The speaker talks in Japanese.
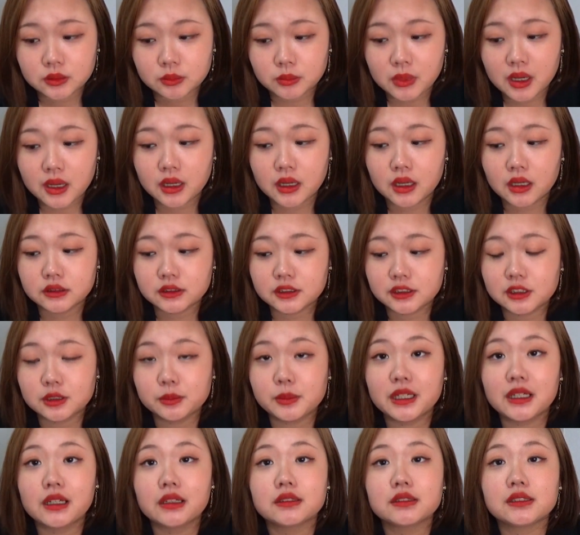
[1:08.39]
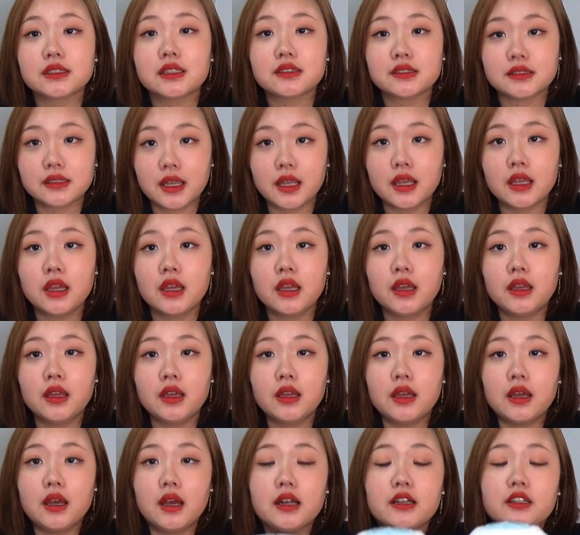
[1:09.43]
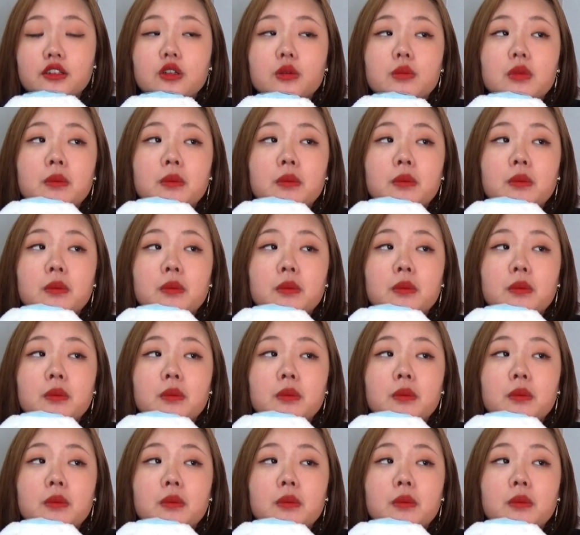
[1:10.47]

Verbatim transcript: まあ、包み隠さずねありの